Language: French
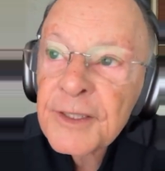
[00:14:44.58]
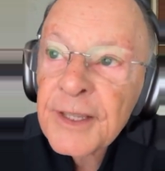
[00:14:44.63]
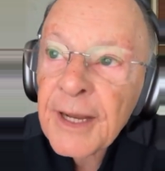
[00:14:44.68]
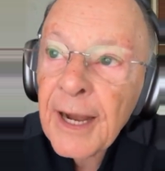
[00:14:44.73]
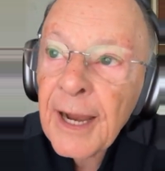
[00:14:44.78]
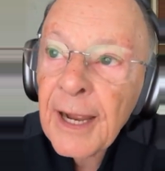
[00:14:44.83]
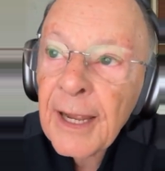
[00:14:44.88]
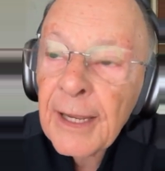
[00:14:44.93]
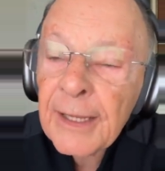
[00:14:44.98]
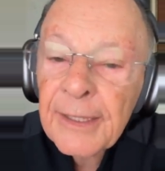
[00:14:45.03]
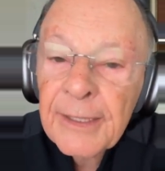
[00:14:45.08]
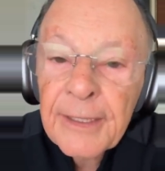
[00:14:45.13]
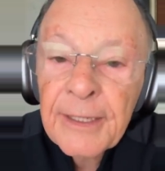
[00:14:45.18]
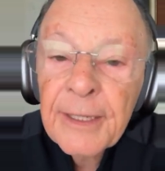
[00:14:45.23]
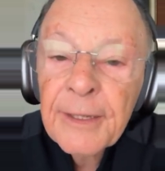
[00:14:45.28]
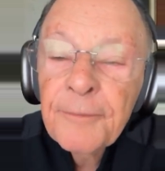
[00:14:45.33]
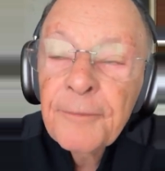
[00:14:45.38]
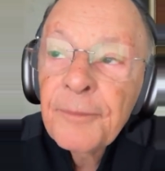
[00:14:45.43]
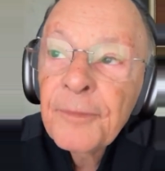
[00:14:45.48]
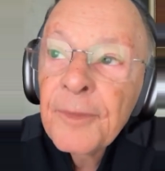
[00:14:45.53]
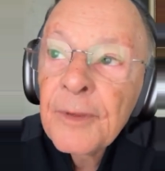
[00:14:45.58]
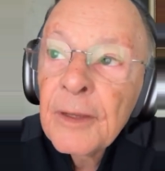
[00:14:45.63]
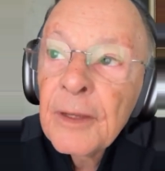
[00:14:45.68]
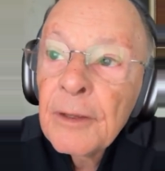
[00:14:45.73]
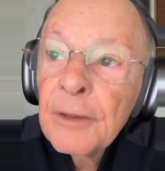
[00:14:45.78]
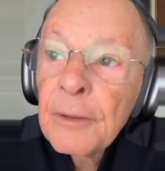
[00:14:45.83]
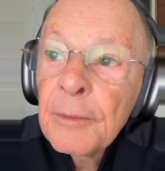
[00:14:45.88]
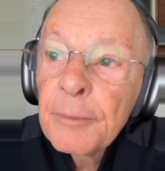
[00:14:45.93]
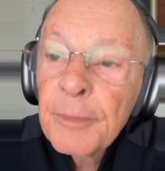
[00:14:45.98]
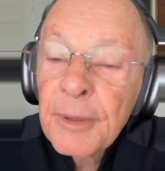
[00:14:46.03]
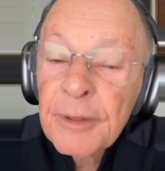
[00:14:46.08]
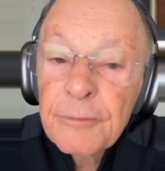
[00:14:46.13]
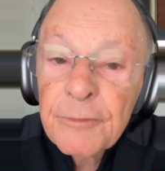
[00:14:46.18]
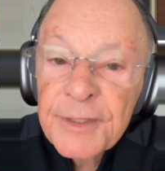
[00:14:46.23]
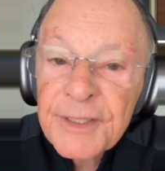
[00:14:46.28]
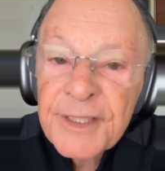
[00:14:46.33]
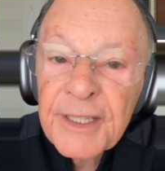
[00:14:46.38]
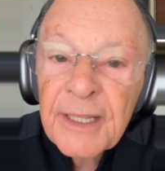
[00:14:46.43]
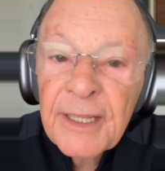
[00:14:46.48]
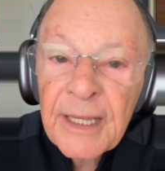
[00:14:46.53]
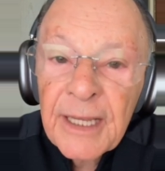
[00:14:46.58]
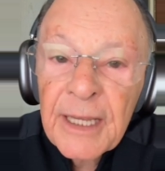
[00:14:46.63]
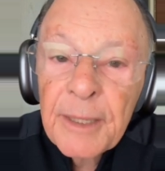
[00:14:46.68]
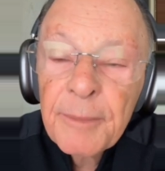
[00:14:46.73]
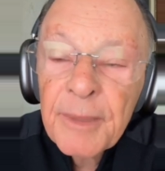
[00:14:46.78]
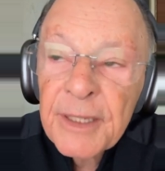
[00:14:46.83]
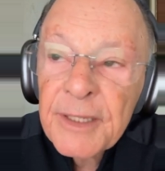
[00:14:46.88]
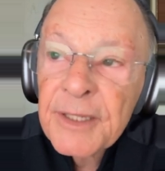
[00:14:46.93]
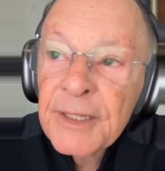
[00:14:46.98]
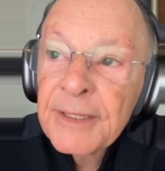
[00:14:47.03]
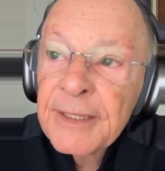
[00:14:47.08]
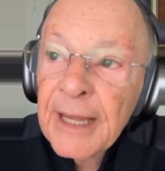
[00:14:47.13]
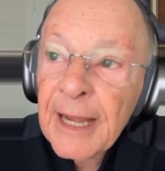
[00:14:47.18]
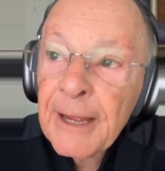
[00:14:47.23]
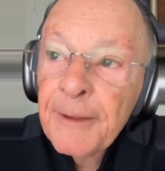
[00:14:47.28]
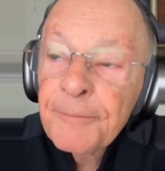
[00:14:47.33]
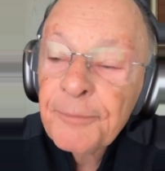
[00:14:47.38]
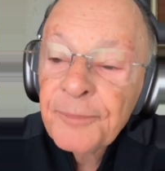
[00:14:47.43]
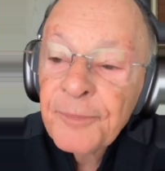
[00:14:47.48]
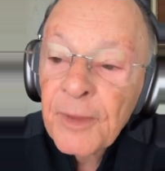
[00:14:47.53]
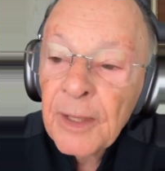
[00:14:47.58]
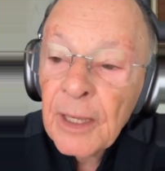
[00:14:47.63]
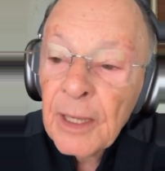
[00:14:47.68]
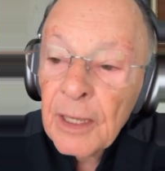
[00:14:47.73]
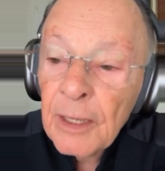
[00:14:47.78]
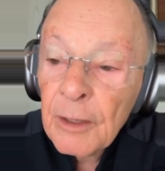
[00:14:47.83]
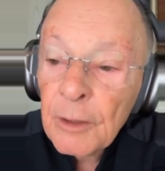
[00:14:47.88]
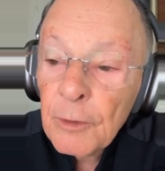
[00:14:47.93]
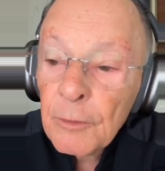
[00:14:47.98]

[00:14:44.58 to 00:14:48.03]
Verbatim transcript: enregistré ici, pour lire et méditer,